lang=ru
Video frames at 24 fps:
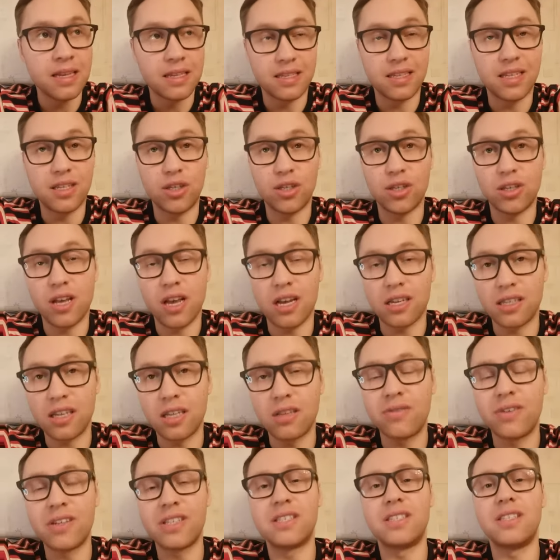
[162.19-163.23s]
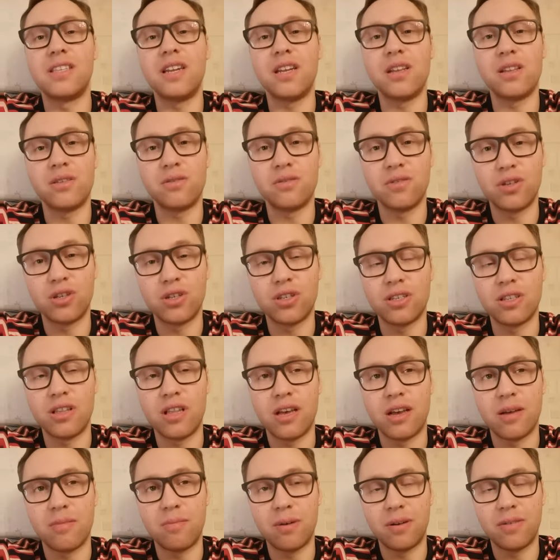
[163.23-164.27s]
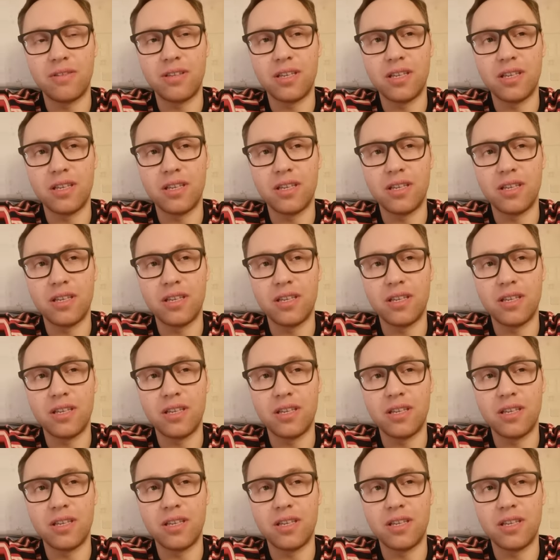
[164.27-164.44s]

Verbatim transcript: Значит, когда 23 числа по